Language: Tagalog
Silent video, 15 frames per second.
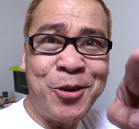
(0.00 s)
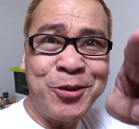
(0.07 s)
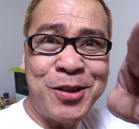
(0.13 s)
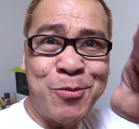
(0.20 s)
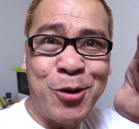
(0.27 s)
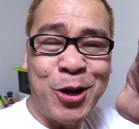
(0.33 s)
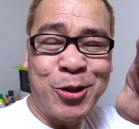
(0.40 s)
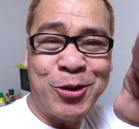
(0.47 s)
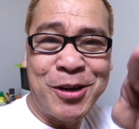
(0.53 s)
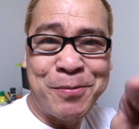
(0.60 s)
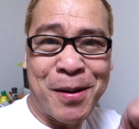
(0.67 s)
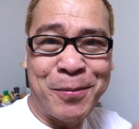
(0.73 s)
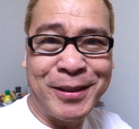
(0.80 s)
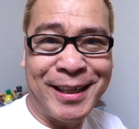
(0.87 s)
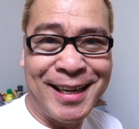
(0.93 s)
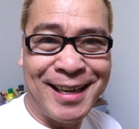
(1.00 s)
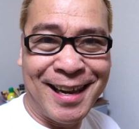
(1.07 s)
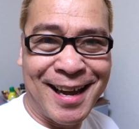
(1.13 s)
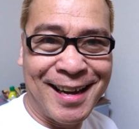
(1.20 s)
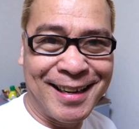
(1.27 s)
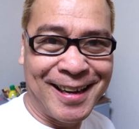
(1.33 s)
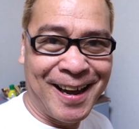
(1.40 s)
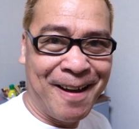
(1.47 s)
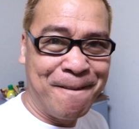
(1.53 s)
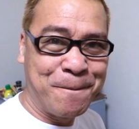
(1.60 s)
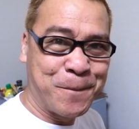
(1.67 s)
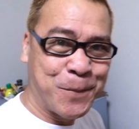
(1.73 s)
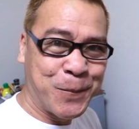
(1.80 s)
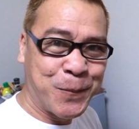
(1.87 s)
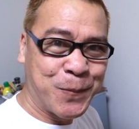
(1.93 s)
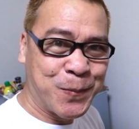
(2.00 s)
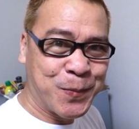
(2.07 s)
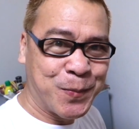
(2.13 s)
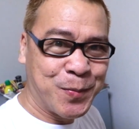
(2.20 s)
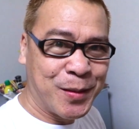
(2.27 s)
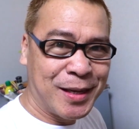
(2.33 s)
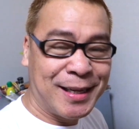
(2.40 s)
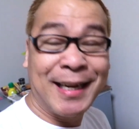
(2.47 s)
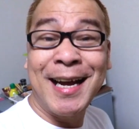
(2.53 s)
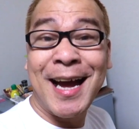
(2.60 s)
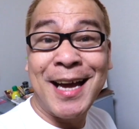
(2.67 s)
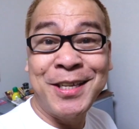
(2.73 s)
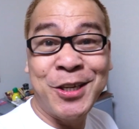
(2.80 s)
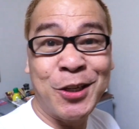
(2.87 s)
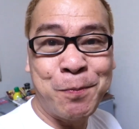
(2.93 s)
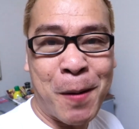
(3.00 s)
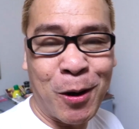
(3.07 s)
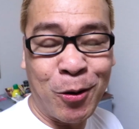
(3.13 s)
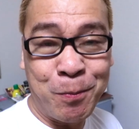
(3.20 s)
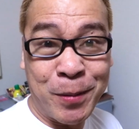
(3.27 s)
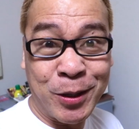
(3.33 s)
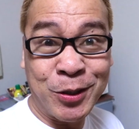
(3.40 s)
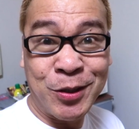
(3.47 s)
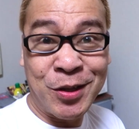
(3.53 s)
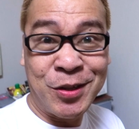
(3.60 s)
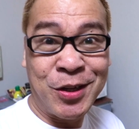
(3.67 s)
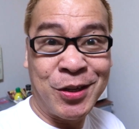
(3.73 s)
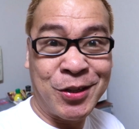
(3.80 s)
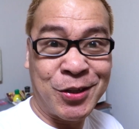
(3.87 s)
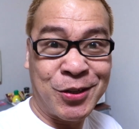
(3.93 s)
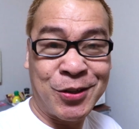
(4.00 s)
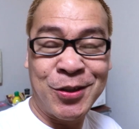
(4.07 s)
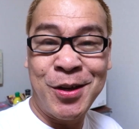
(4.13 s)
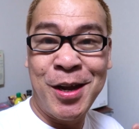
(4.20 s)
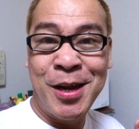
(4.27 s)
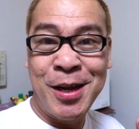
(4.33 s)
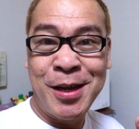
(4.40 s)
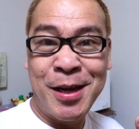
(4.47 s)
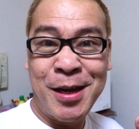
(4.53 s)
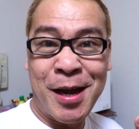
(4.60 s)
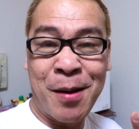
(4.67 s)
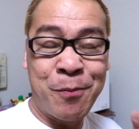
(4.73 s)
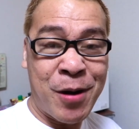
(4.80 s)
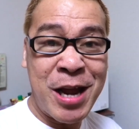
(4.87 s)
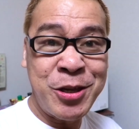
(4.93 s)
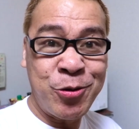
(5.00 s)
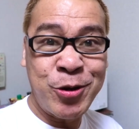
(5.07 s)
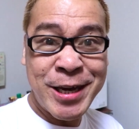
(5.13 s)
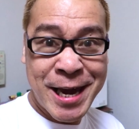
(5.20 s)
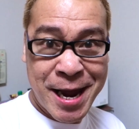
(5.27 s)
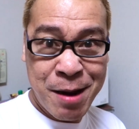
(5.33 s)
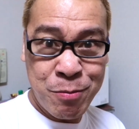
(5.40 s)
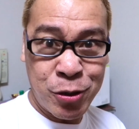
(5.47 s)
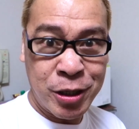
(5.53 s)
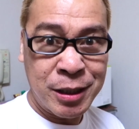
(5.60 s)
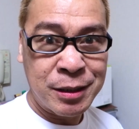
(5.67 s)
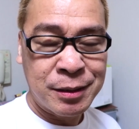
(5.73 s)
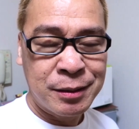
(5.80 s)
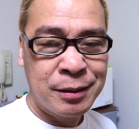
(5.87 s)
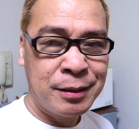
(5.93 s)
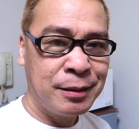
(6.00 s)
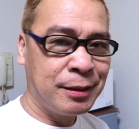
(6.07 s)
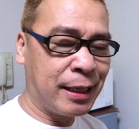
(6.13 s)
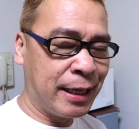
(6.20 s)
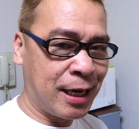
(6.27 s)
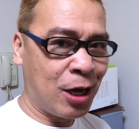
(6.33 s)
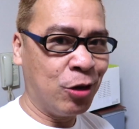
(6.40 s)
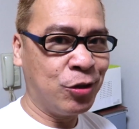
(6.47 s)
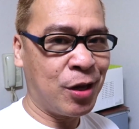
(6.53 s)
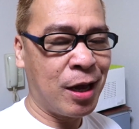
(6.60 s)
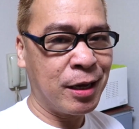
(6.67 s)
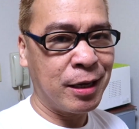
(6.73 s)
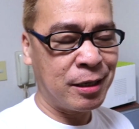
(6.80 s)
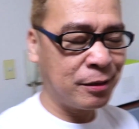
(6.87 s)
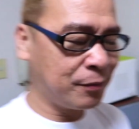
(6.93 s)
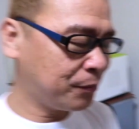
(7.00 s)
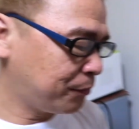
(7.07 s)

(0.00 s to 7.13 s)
Doon ako sa monitor na papatingin lagi. nag adjust pa ako because this is a brand new camera na regalo sa akin.